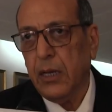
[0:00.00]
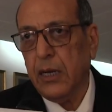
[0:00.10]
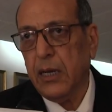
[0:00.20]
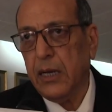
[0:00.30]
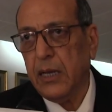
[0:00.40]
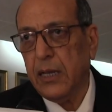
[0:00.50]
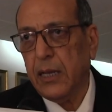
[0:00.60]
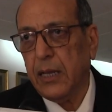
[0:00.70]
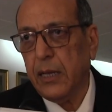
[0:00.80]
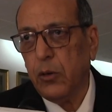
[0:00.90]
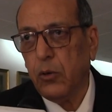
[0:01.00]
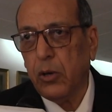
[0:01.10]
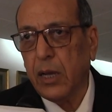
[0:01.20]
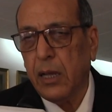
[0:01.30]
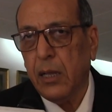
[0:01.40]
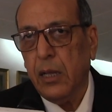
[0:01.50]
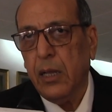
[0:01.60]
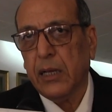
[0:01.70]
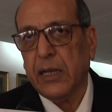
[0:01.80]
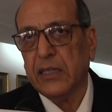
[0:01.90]
آه، القرعه
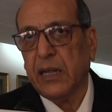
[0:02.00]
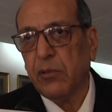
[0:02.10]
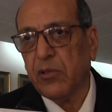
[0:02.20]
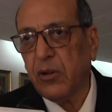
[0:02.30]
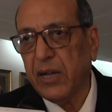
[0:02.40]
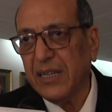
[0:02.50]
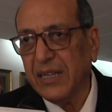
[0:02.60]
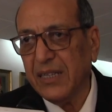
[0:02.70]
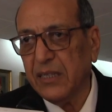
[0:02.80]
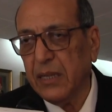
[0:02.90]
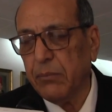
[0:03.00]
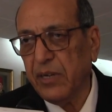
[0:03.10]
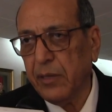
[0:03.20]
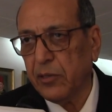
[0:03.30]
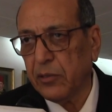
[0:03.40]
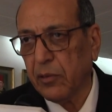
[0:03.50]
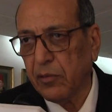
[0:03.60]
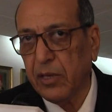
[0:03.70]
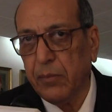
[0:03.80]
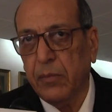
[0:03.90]
كانت على مستوى عالي جدا من حيث
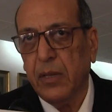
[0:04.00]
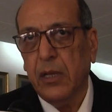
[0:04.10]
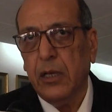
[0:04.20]
التنظيم